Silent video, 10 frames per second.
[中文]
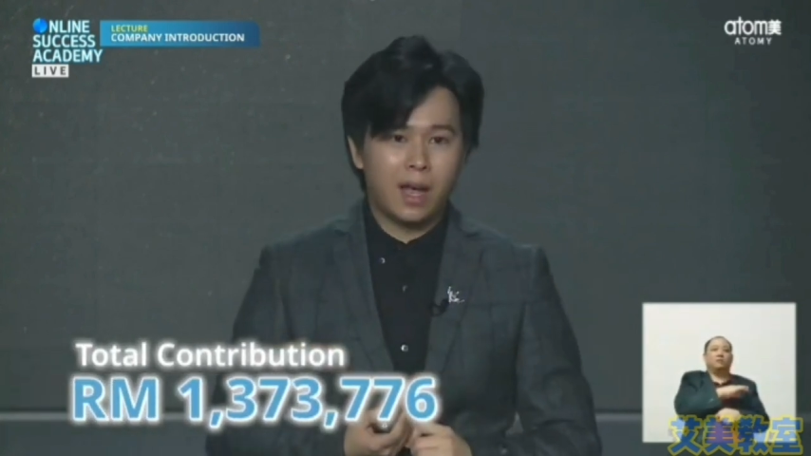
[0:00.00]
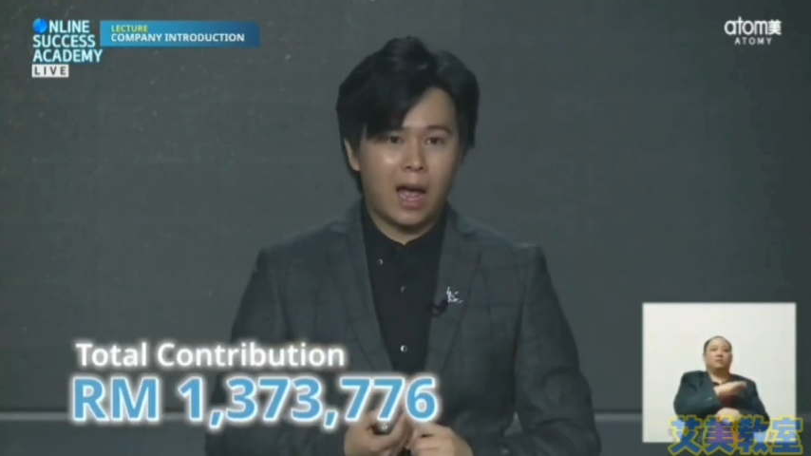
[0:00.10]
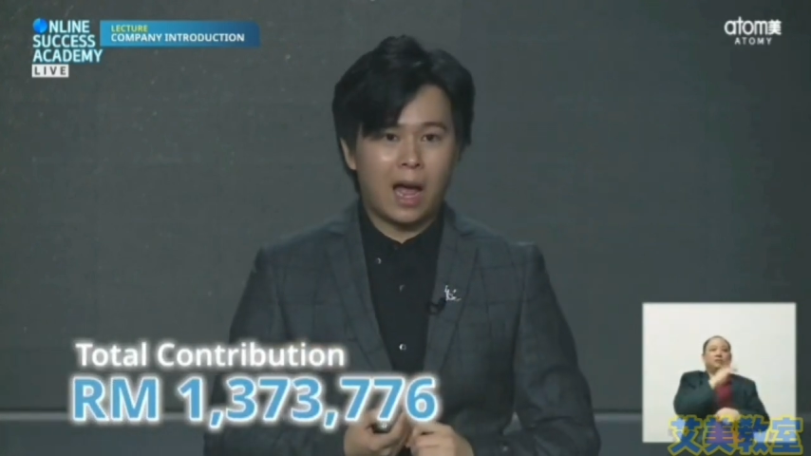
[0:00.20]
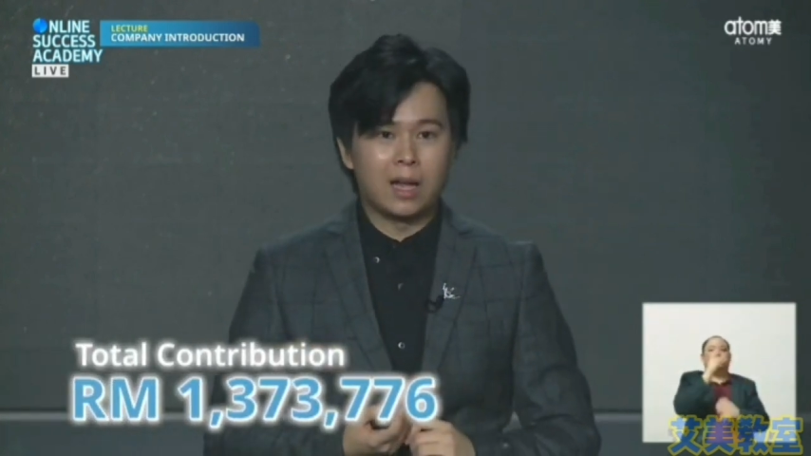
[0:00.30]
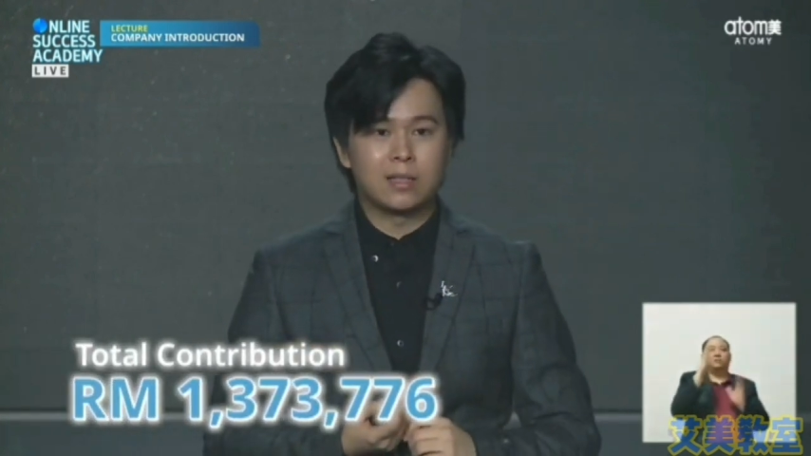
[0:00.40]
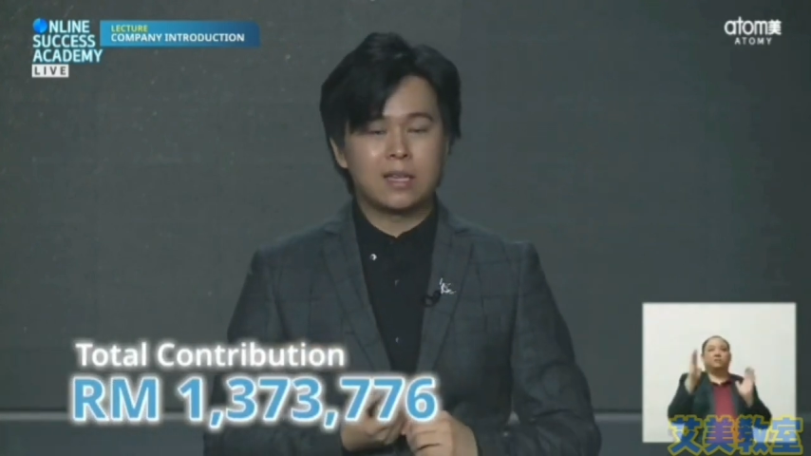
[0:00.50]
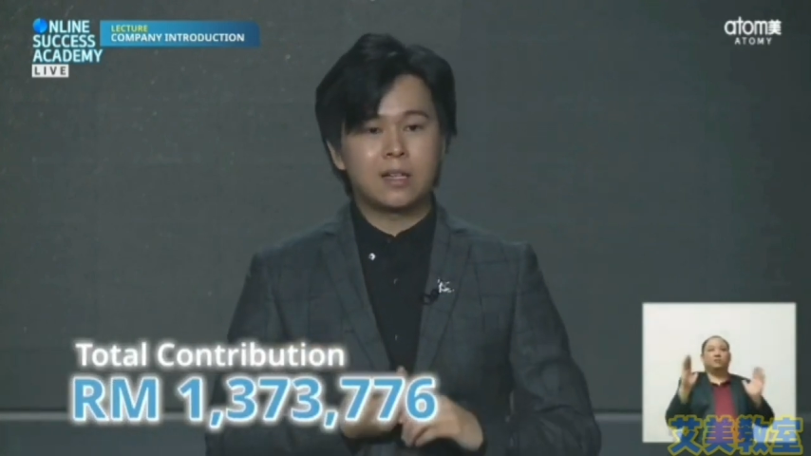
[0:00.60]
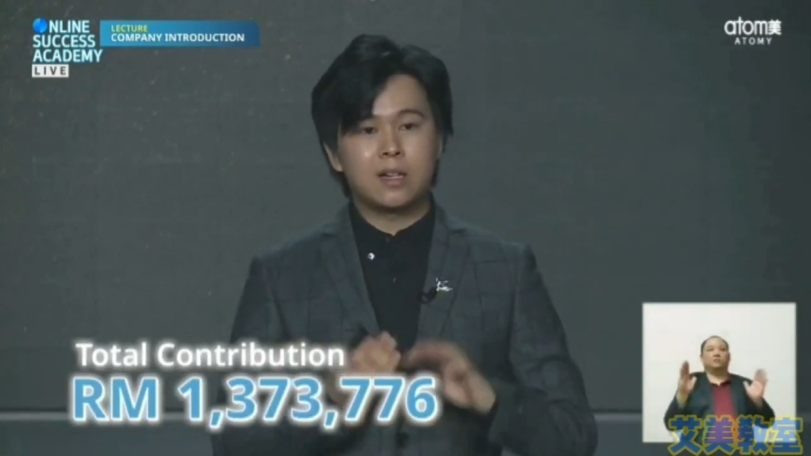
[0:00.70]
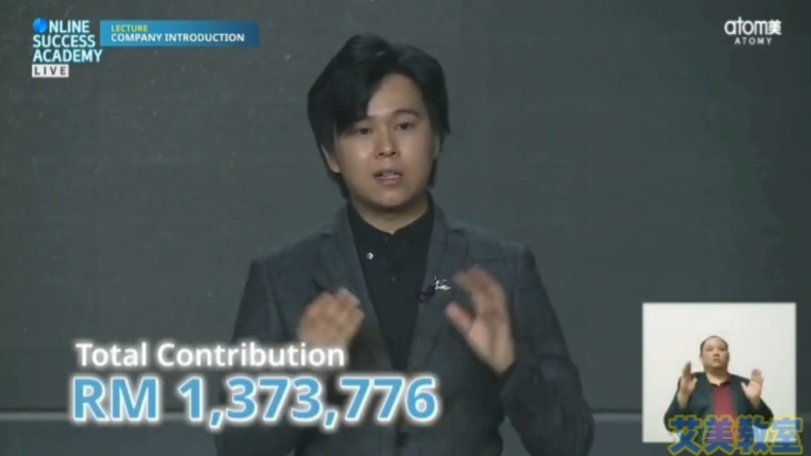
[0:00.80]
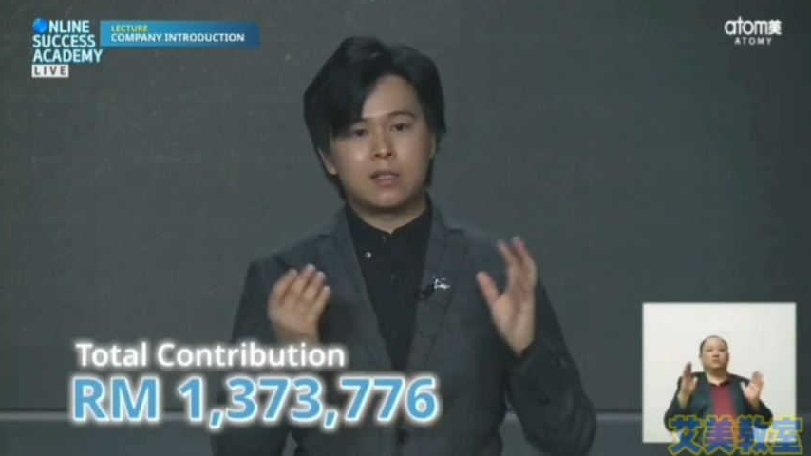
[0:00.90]
啊。在这
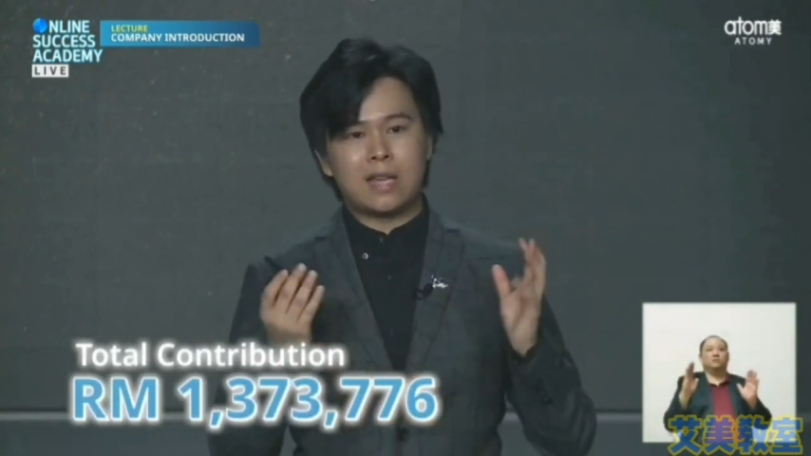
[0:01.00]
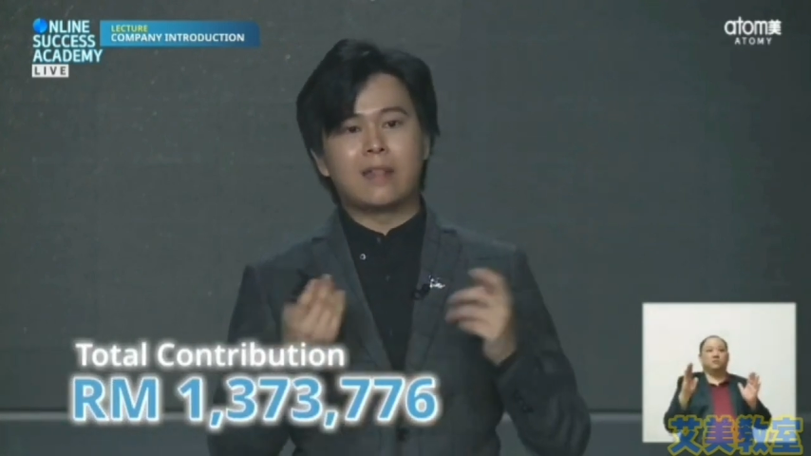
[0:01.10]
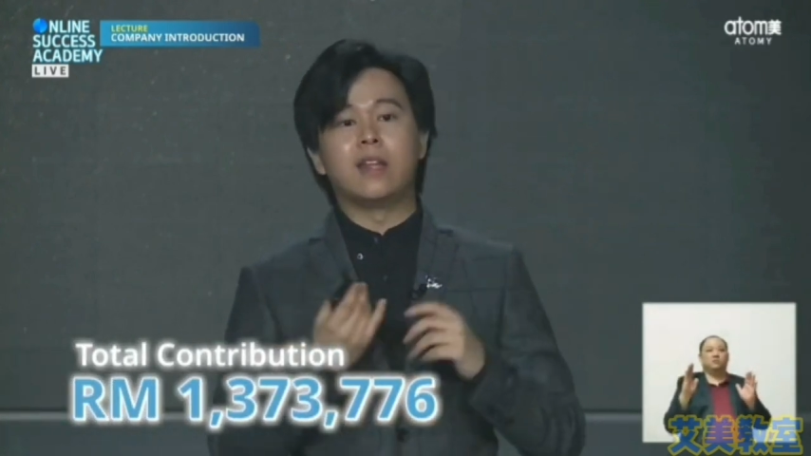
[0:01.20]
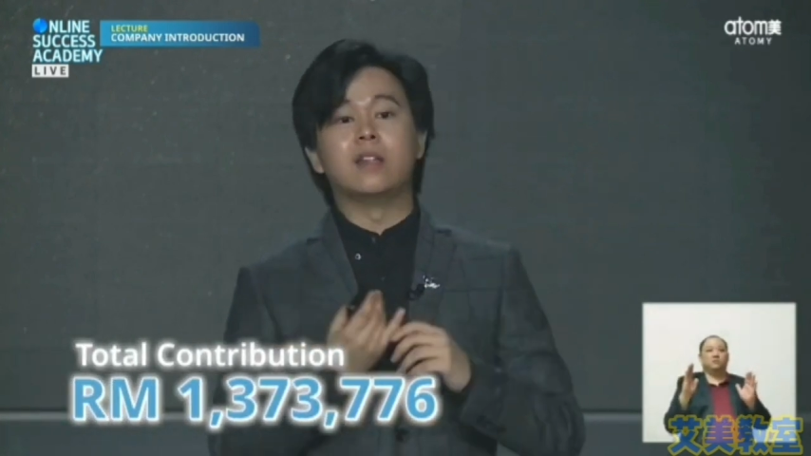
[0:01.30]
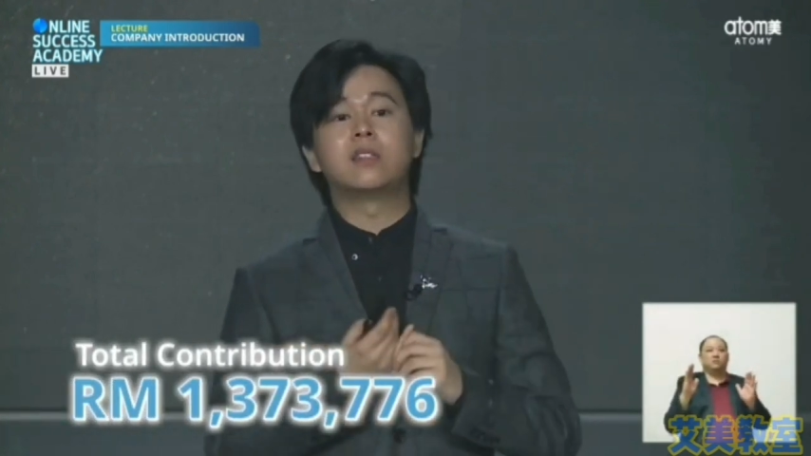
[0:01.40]
个三年